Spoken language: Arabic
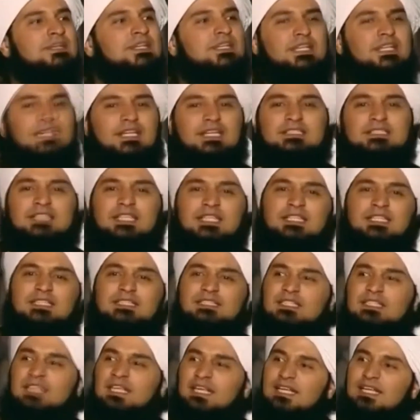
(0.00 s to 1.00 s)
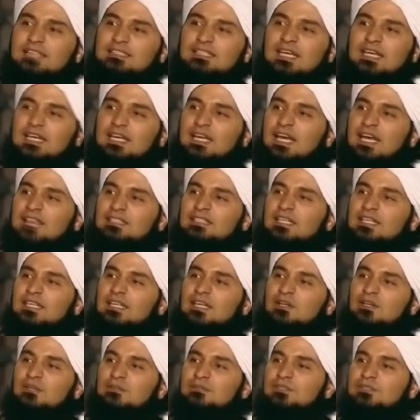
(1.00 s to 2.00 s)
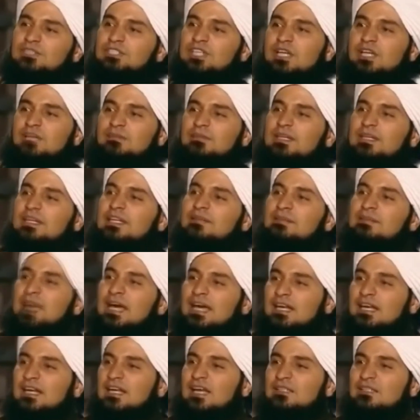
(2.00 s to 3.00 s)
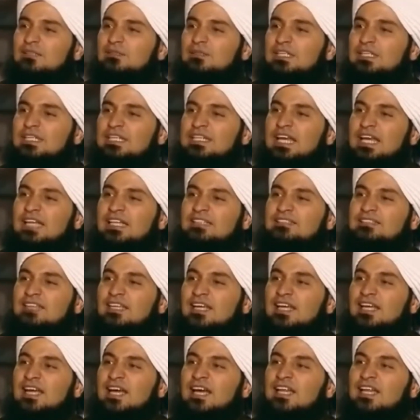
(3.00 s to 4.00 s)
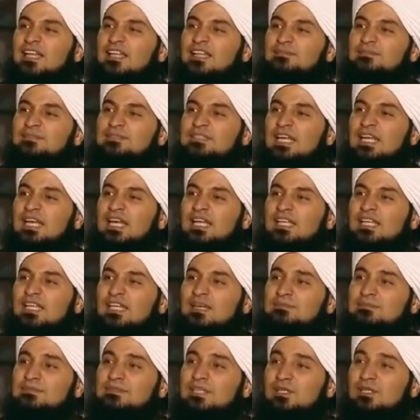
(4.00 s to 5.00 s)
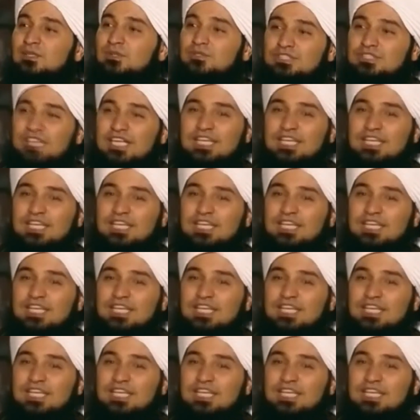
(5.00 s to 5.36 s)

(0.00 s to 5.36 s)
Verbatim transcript: سامحني يا سيدي لقد أغراني القوم بشيء من المال قالوا لي إن أنت أغضبت علي بن